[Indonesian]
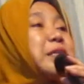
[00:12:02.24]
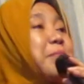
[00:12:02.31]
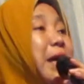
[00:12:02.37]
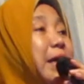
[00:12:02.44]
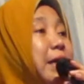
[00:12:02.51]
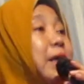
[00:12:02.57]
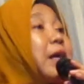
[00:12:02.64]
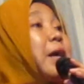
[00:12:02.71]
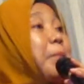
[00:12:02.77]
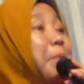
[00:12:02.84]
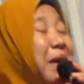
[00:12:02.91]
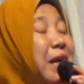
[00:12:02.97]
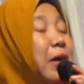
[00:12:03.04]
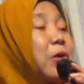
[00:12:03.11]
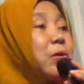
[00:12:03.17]
masih mandek
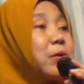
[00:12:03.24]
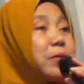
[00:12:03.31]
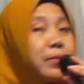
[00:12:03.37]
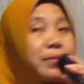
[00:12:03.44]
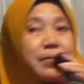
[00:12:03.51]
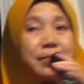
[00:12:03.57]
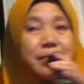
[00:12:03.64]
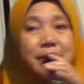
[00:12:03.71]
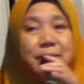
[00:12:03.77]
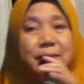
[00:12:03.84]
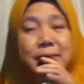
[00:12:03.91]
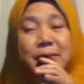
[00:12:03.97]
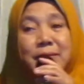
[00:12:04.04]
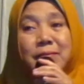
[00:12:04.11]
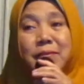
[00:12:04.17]
menengok,
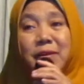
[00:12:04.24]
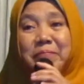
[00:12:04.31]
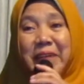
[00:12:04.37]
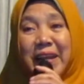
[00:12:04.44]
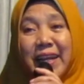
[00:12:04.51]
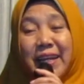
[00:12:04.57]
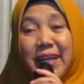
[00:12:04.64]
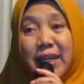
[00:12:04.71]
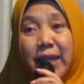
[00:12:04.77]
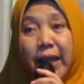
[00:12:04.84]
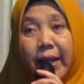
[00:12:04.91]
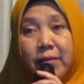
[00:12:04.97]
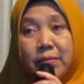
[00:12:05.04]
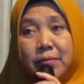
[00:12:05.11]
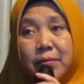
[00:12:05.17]
kula baleni
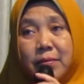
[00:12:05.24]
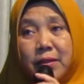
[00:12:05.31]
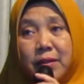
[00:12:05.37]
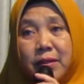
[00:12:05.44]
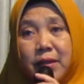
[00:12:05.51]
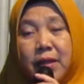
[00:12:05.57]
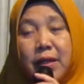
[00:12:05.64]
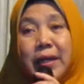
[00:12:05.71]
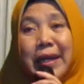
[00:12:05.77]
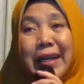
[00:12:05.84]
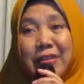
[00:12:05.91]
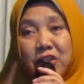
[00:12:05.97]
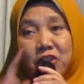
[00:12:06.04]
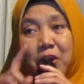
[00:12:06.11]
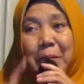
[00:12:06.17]
nggih
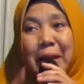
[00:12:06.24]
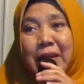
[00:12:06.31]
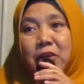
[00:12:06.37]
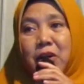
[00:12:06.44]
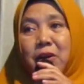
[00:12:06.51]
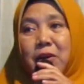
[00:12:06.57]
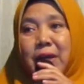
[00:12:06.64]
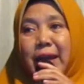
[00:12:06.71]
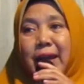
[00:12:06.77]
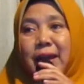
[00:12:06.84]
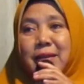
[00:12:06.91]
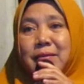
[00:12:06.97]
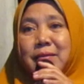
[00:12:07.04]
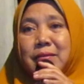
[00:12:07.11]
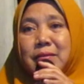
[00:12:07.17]
ngerantos komando lo
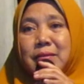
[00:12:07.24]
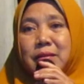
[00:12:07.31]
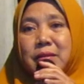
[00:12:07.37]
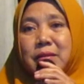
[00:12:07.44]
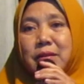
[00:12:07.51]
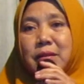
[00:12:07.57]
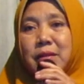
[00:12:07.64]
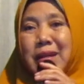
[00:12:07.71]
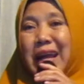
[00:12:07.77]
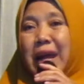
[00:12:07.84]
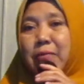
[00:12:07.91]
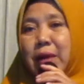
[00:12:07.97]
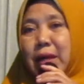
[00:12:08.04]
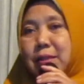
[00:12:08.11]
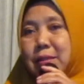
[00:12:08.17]
nggih
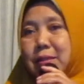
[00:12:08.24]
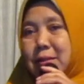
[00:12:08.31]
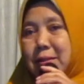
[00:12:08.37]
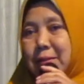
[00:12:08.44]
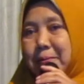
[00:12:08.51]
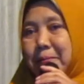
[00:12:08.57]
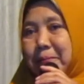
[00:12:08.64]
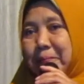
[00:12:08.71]
awas